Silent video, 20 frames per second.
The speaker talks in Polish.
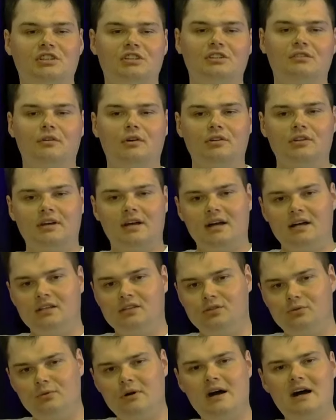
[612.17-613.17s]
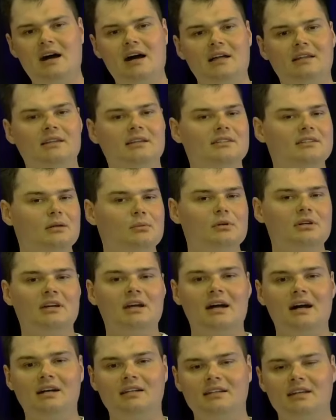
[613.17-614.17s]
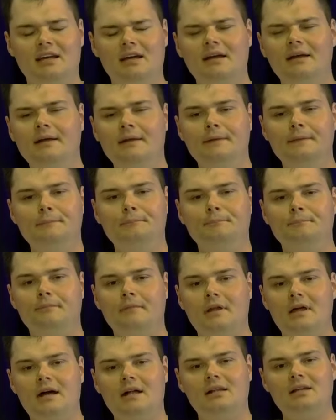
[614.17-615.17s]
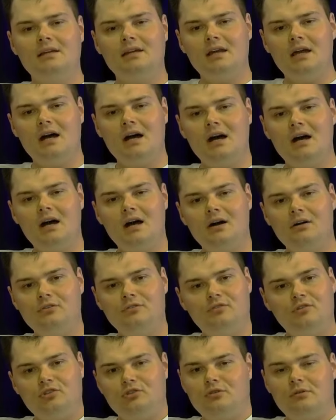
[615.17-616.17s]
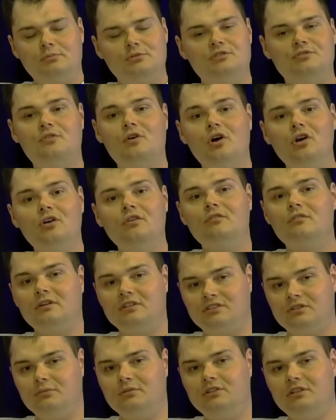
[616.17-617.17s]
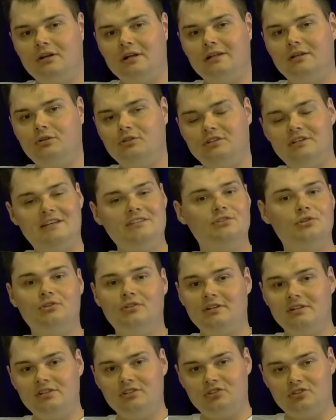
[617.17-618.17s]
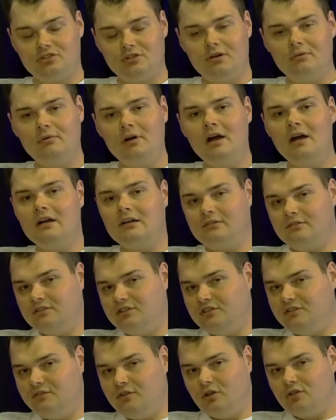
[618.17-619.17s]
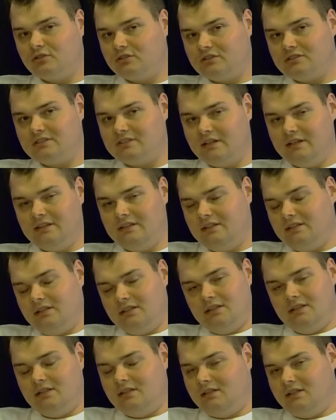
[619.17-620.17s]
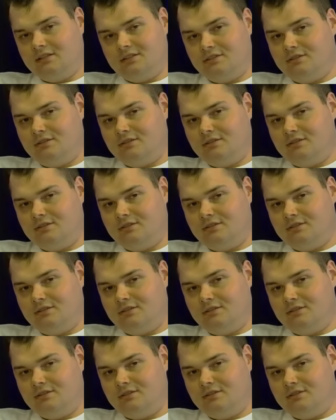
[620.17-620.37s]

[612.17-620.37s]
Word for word: dziewiątka zła na zamykanie, ale ja otworzyłem swoją własną działalność ezoteryczną w dziewiątce i jest